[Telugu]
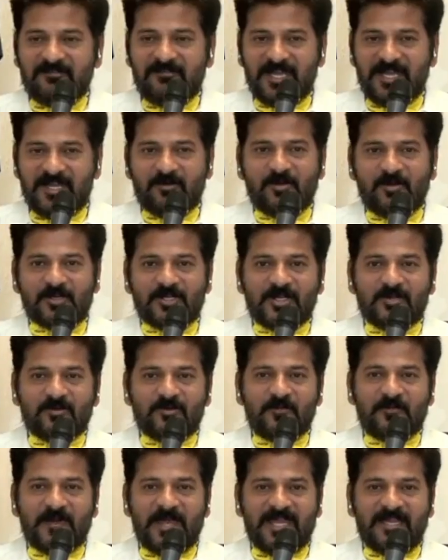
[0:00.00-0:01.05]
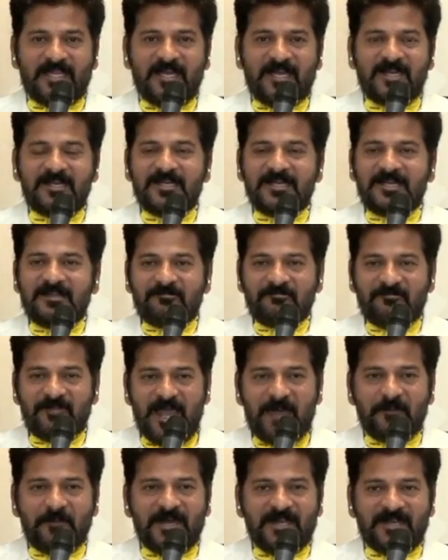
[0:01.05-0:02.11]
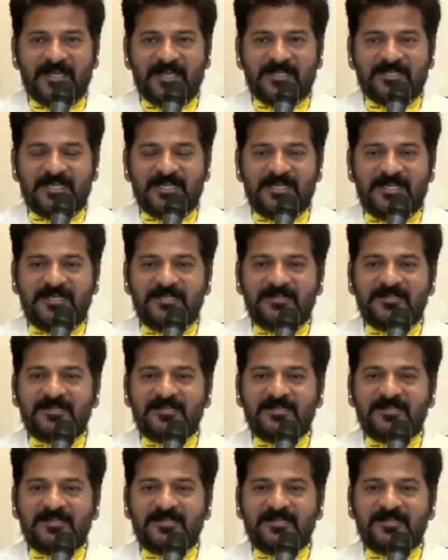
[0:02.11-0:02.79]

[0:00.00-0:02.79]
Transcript: వేల కోట్ల రూపాయల వ్యాపారానికి